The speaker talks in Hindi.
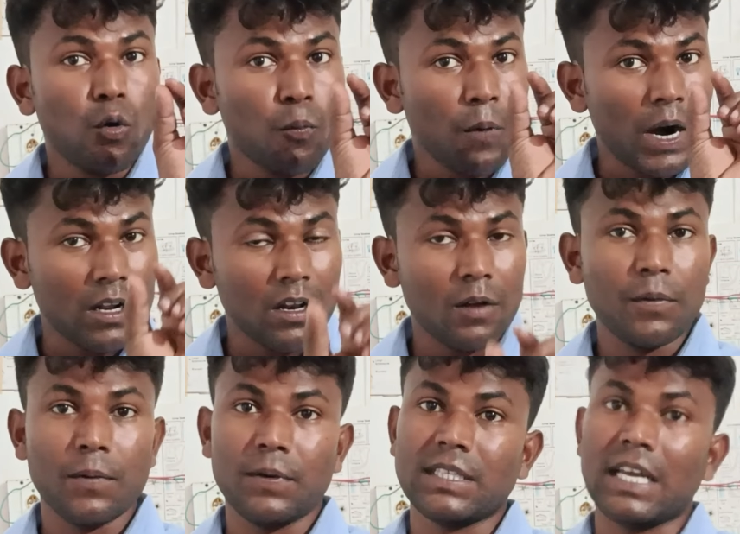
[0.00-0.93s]
और मॉडल
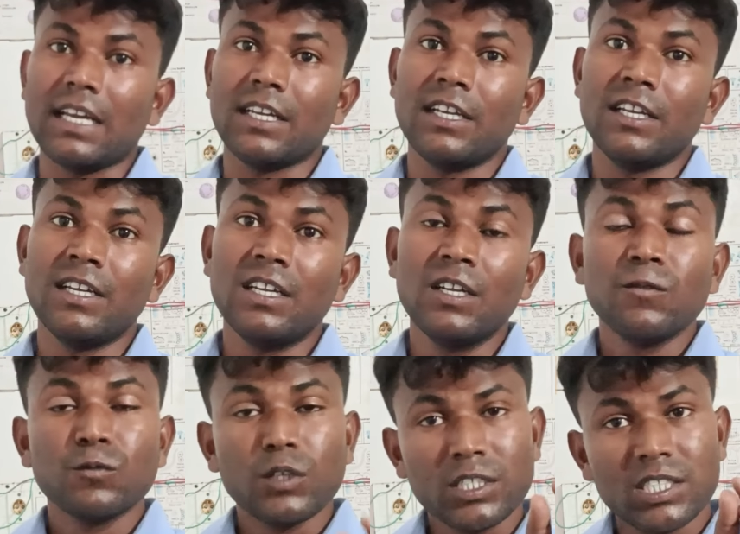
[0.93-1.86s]
नंबर बताएंगे
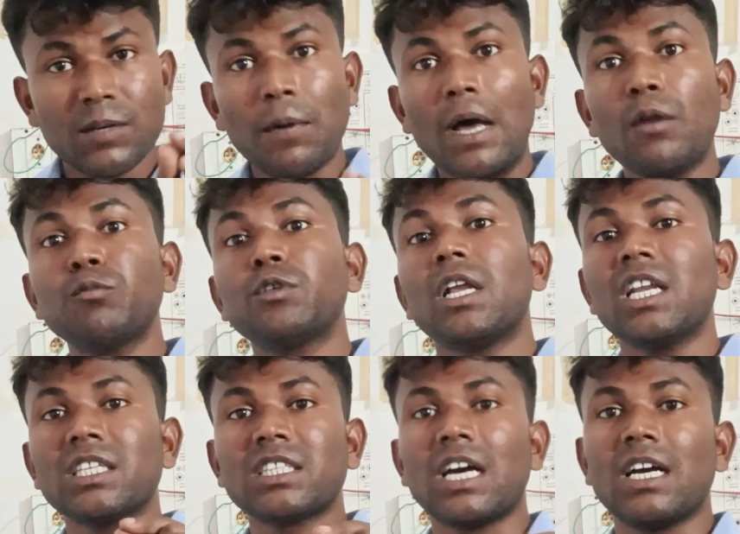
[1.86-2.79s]
तो इससे मालूम
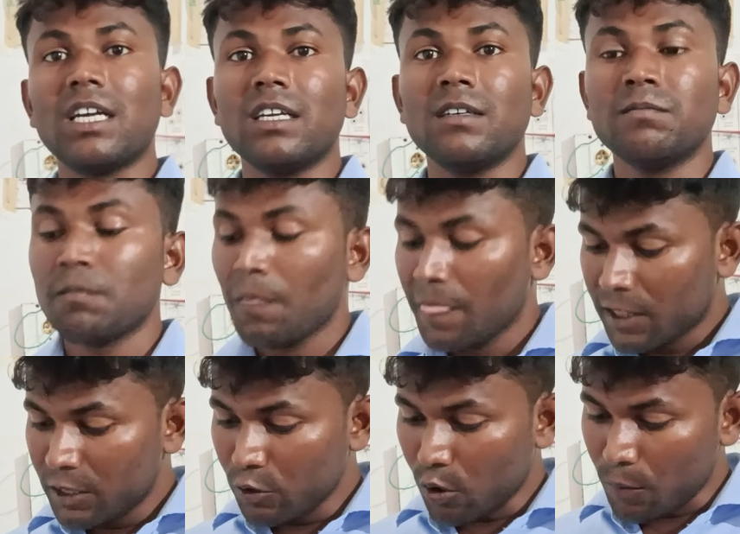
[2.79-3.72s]
चल जाता है
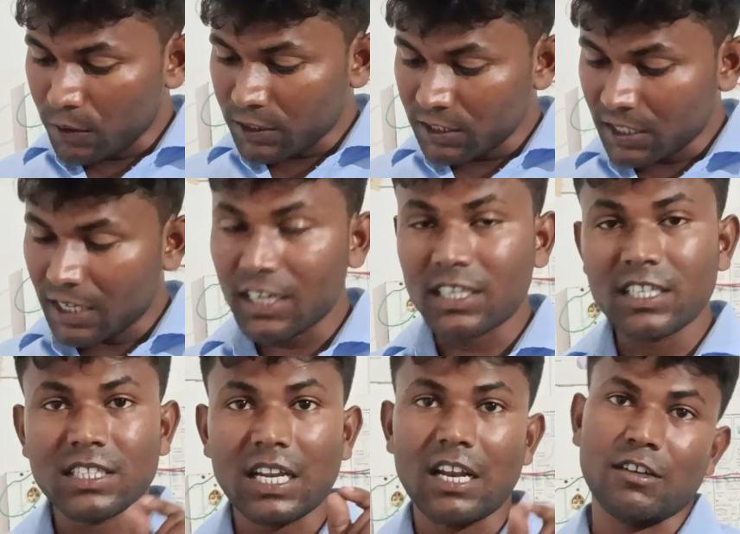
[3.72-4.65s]
कि वो मशीन का
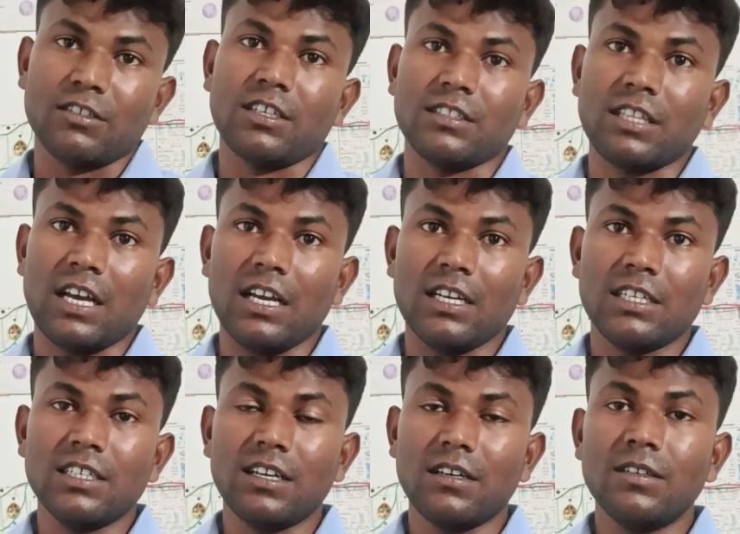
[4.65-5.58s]
रेट कितना लग सकता है
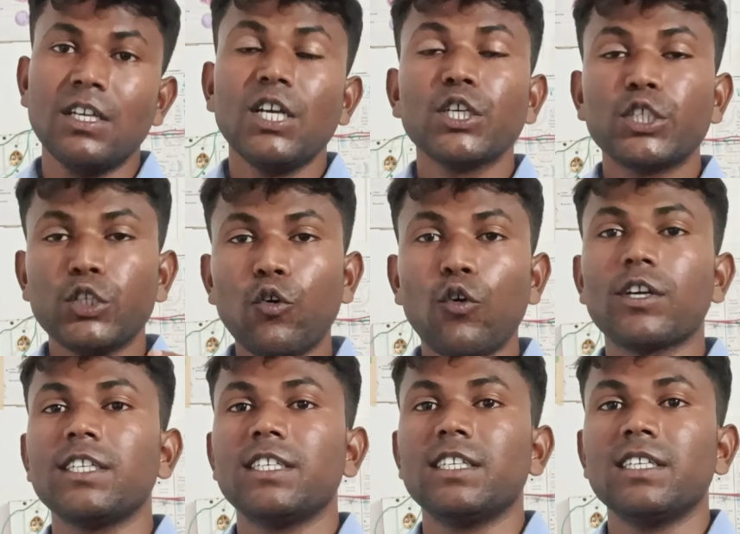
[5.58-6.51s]
ठीक ना
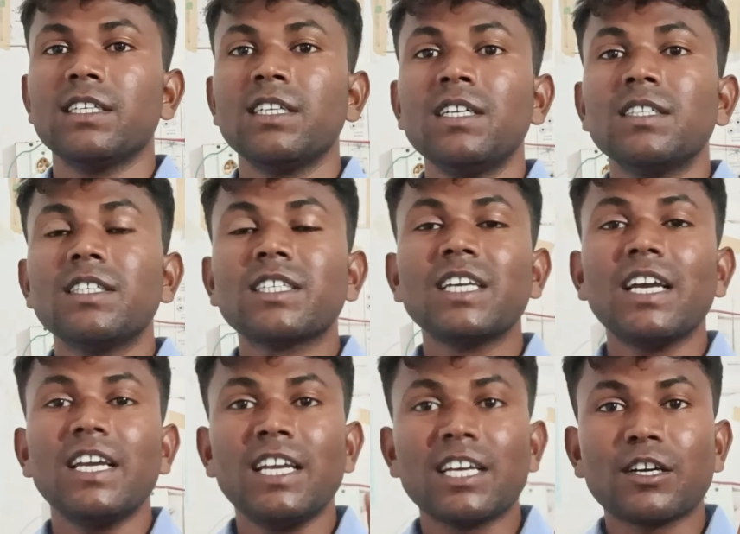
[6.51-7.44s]
क्योंकि देखिए
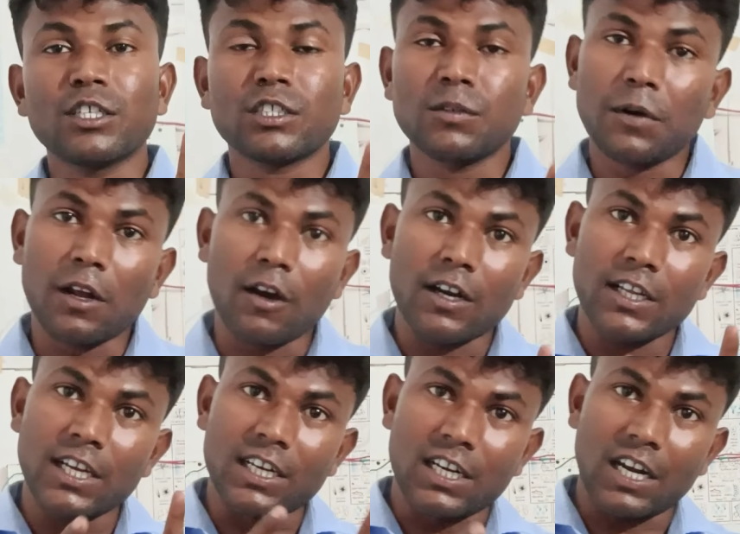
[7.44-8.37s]
एक कस्टमर अगर
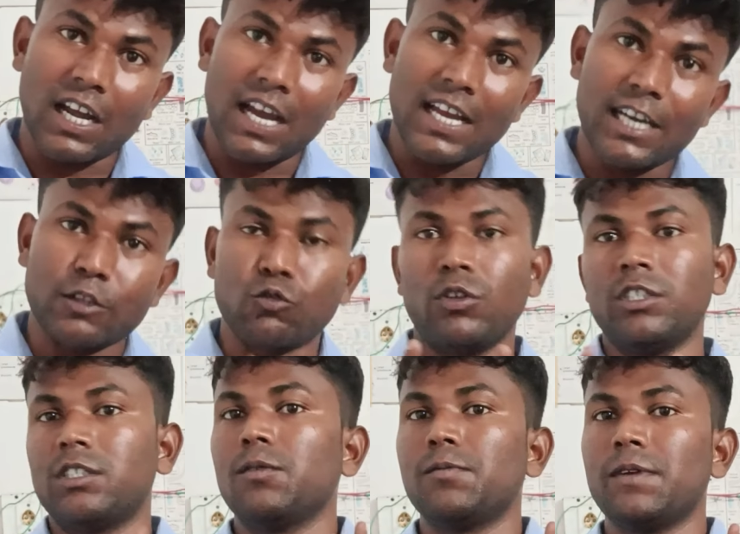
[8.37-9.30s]
एक रेट लगाएगा तो
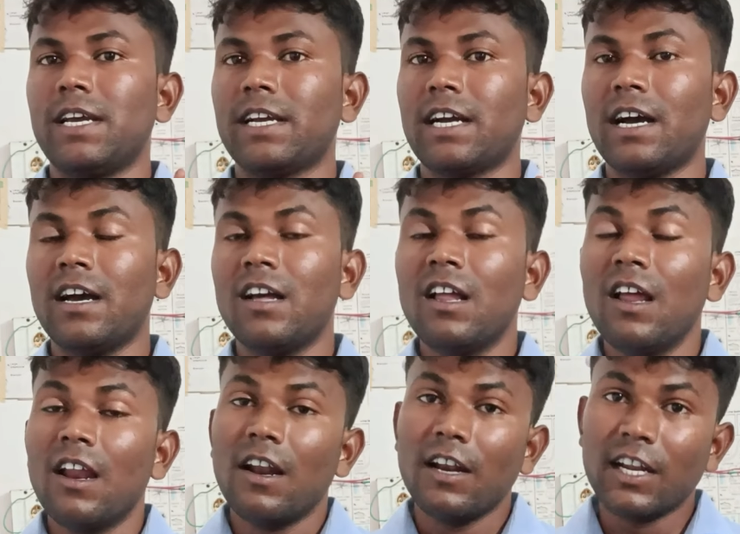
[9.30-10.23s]
नहीं समझ में आएगा
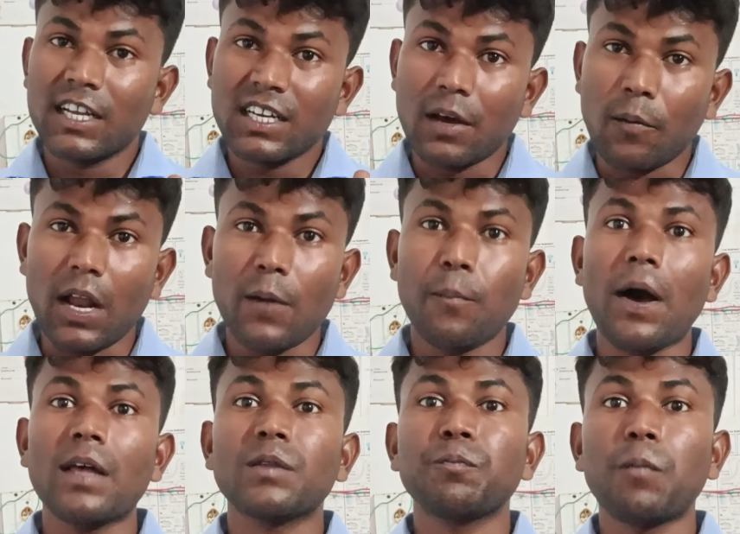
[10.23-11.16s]
लेकिन हमारे
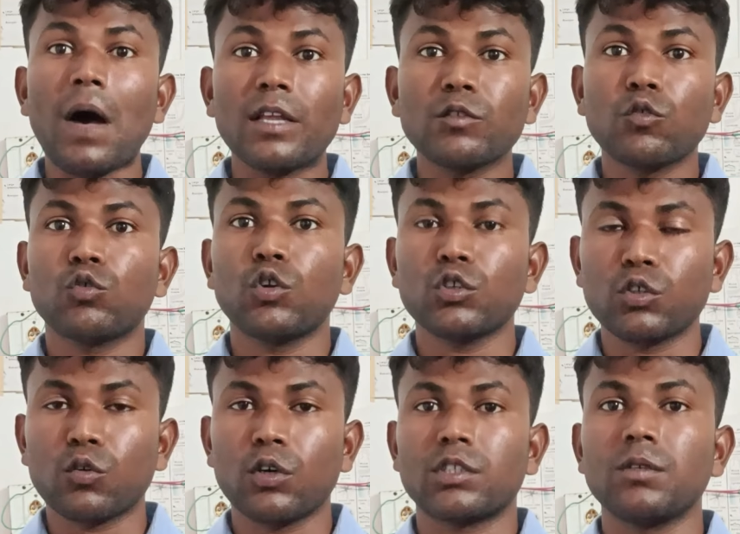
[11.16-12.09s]
पास 500
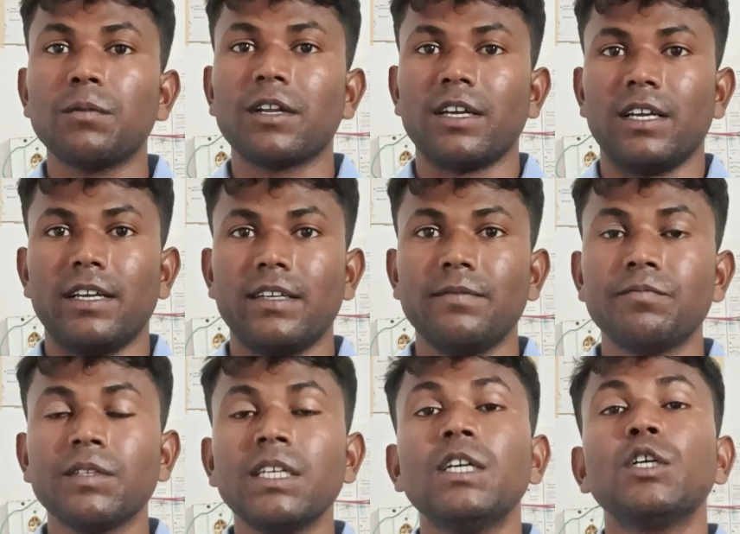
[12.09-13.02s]
600 कस्टमर हैं
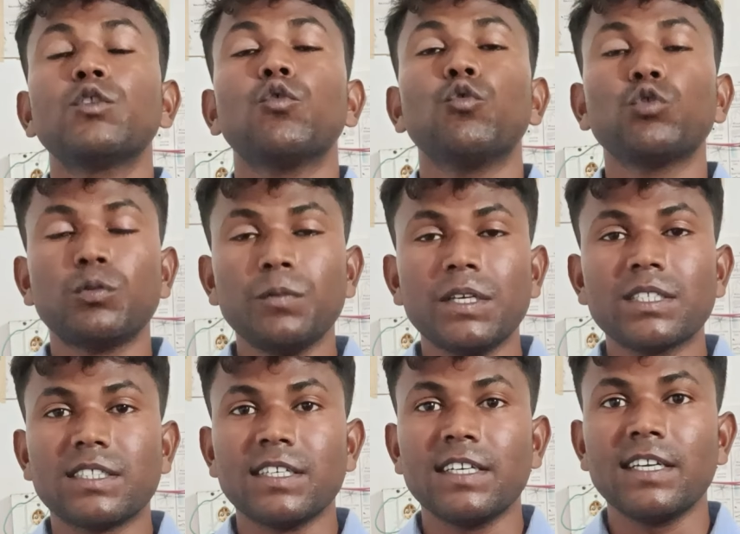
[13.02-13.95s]
तो उसमें
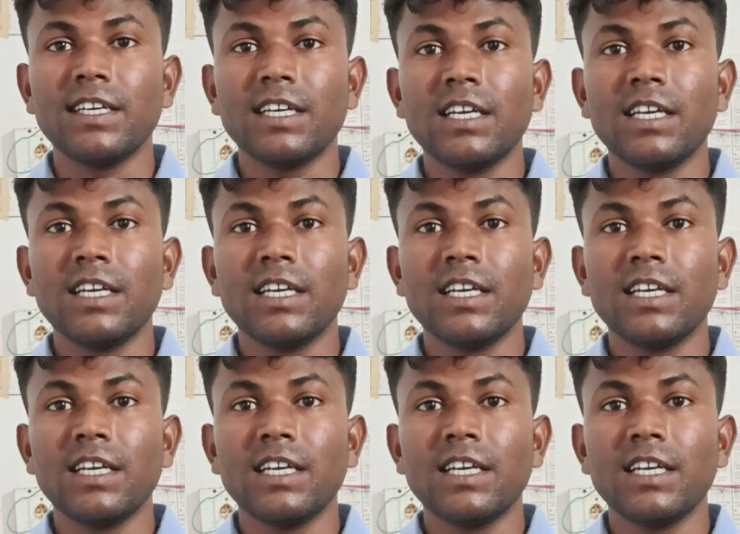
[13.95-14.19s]
से